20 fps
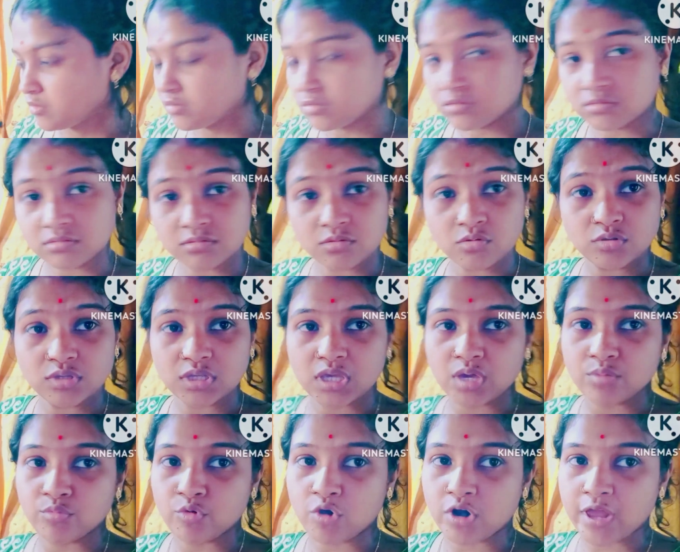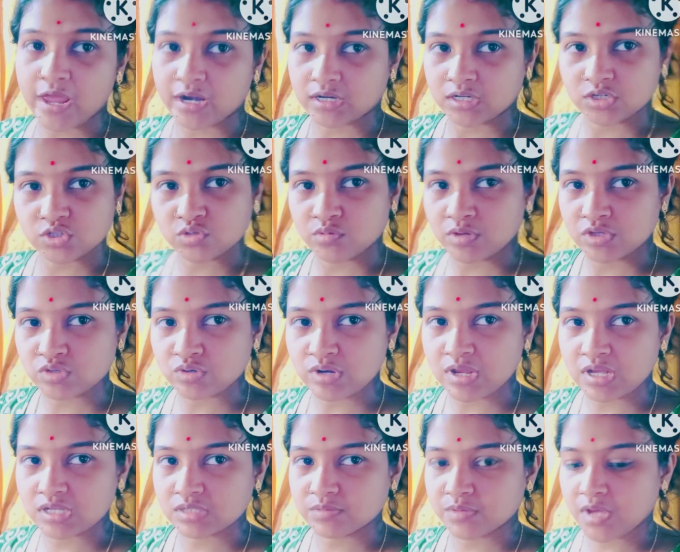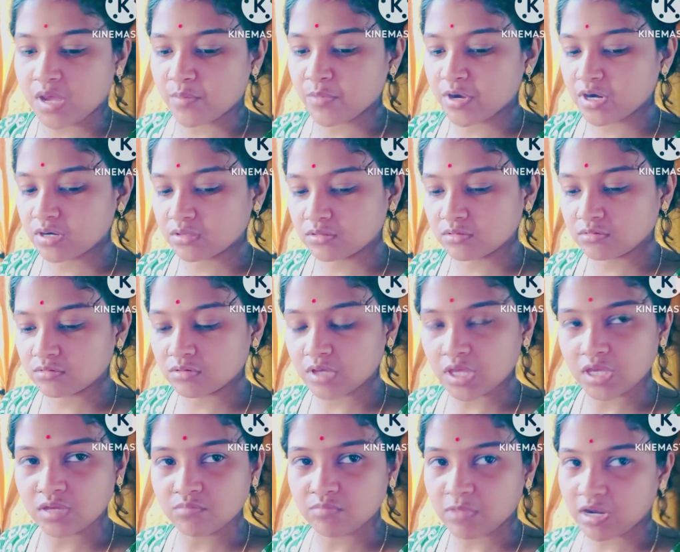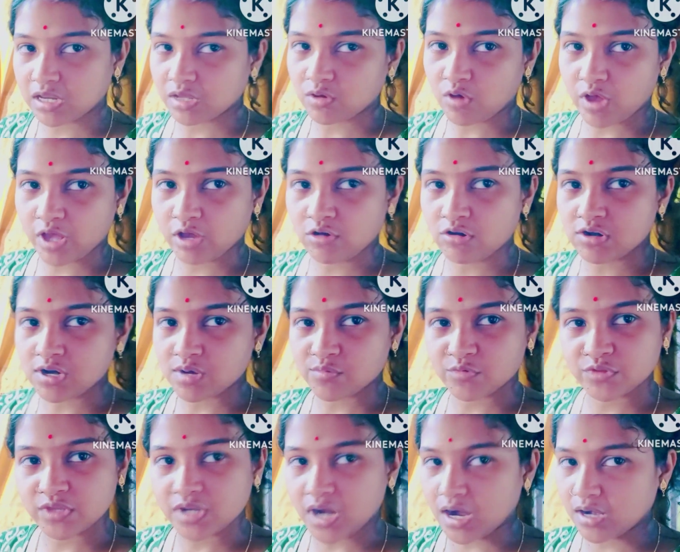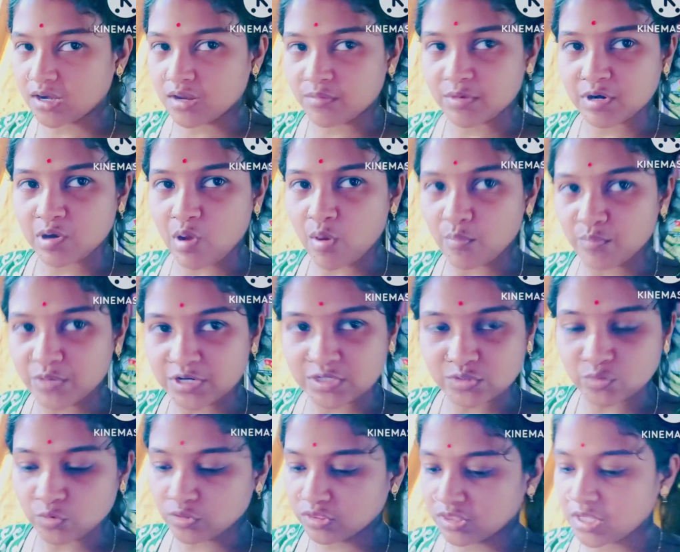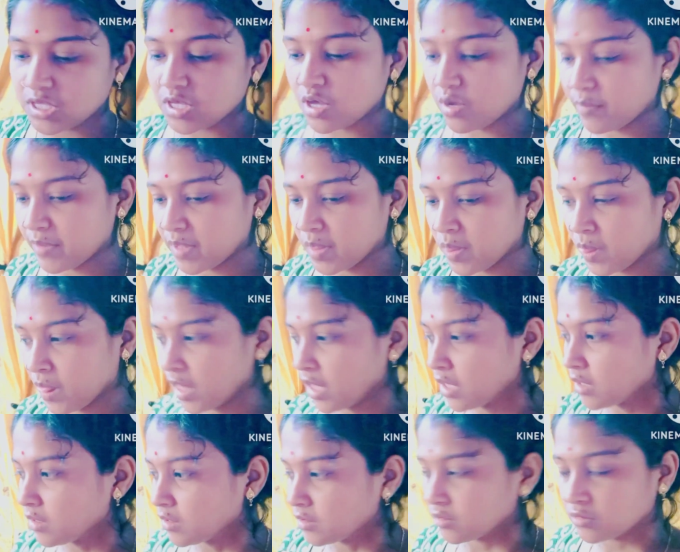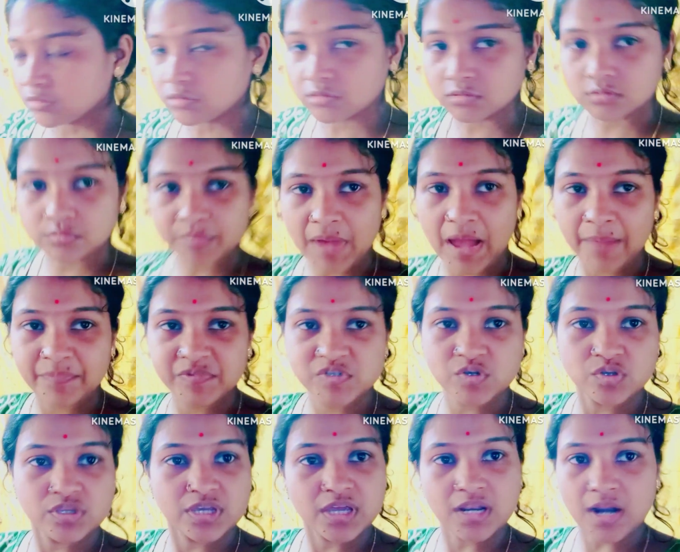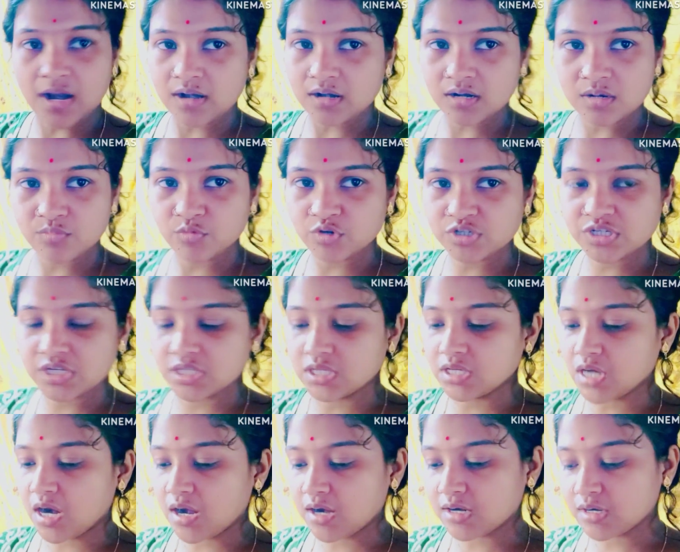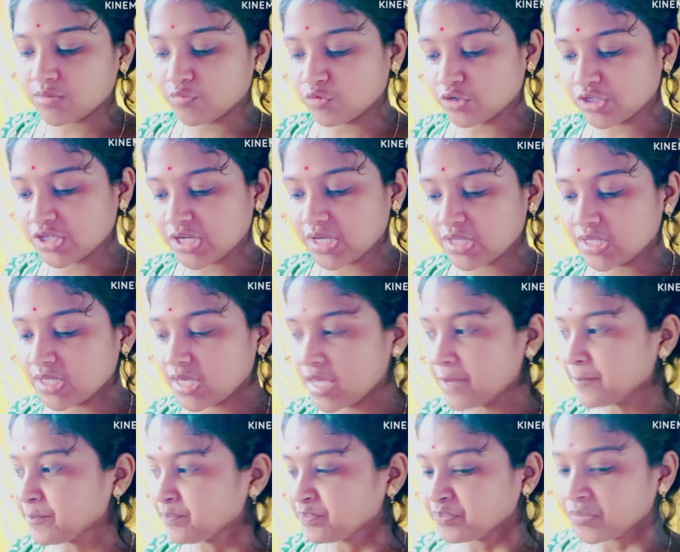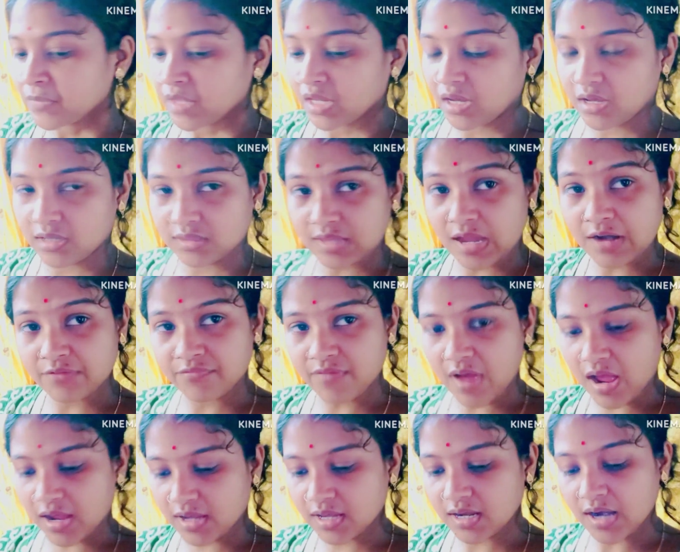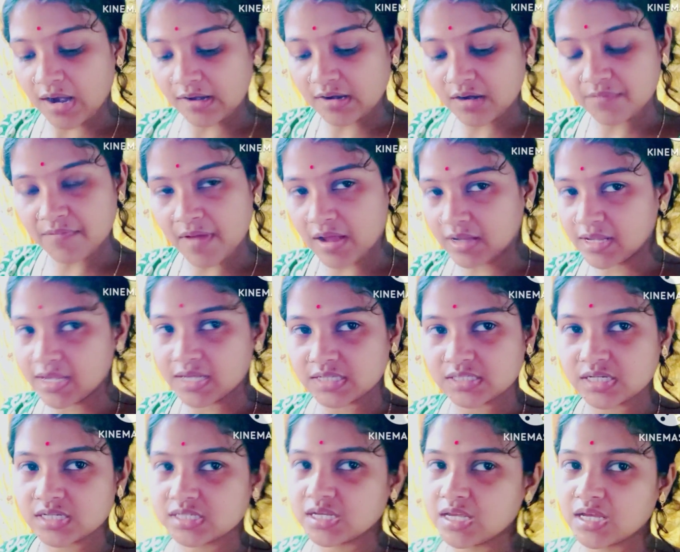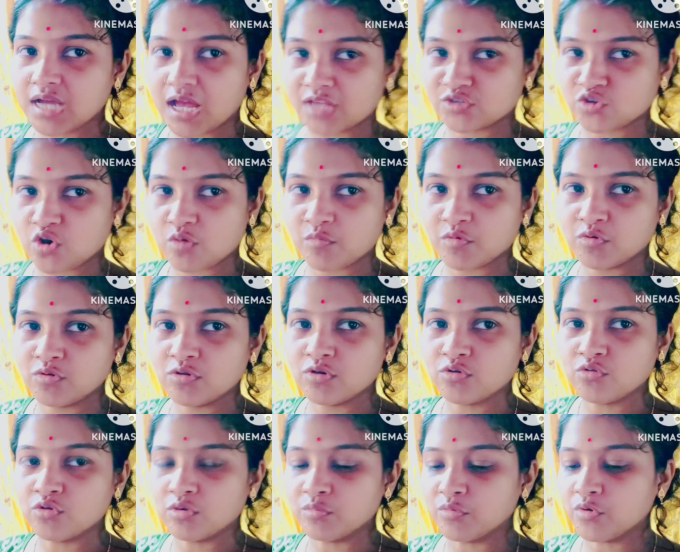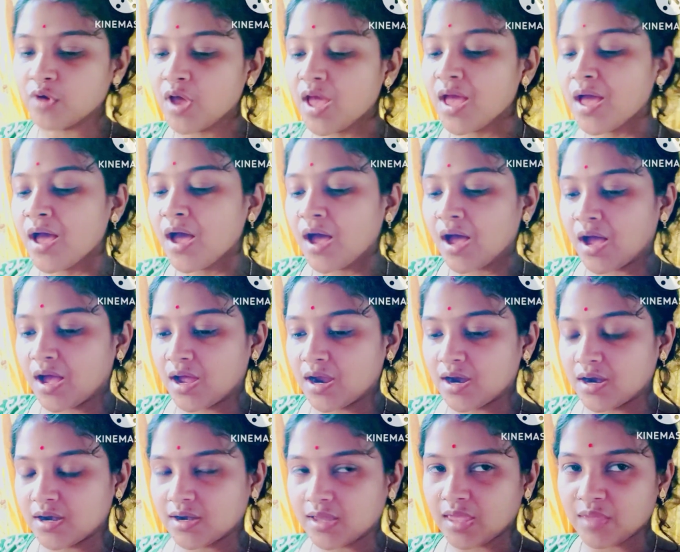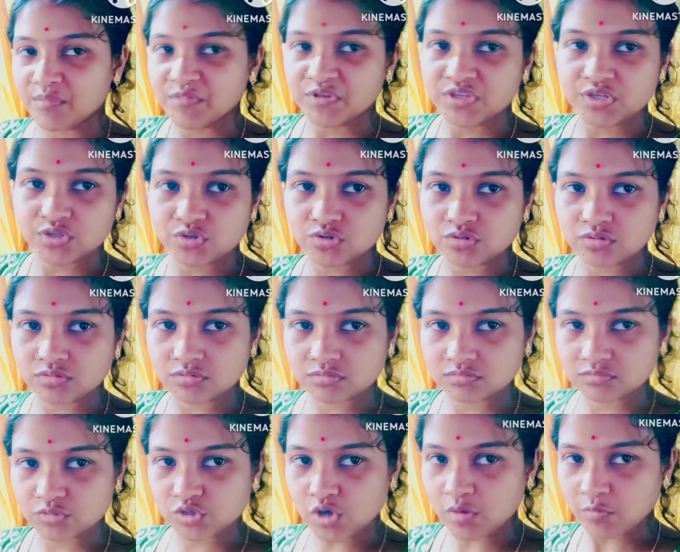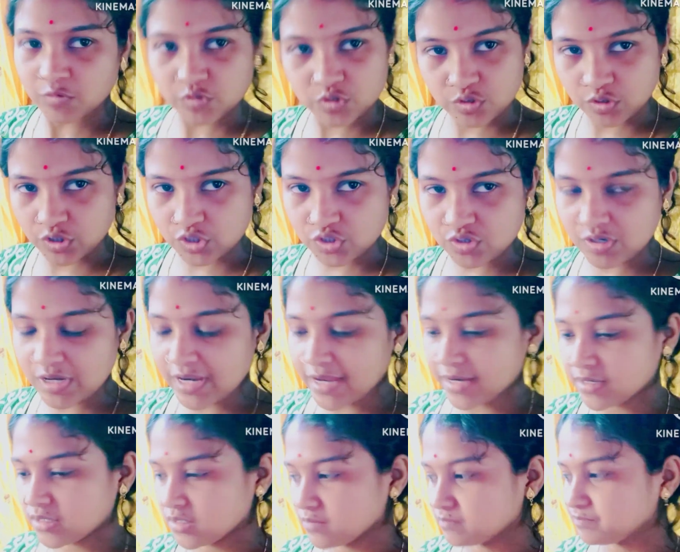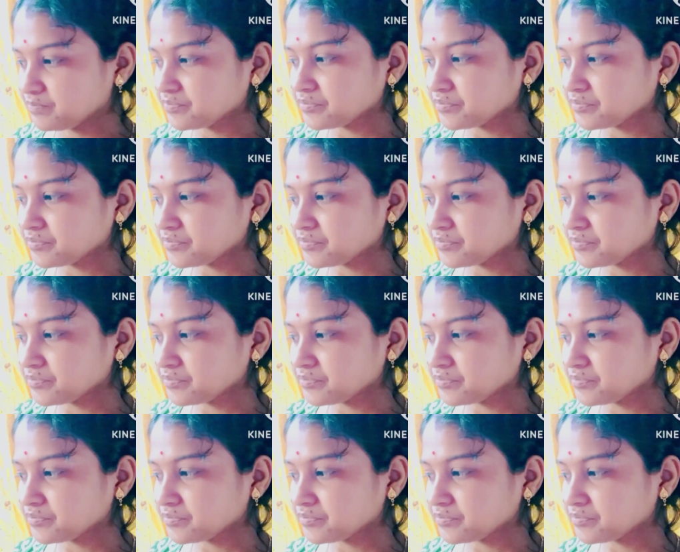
তো ওদিকে বর একটার সময় চলে আসবে আমার তো এই মানে কয়েক ঘন্টার মধ্যে রান্না আমার কমপ্লিট করতেই হবে তো ভাবছি ওদিকে রান্নাটা বসিয়ে দিই রান্নাটা বসিয়ে দিয়ে তার ফাঁকে রান্নার ফাঁকে এসে এসে এই কাজকর্মগুলো করব আর এমনিতে তো সমস্ত কিছু লেট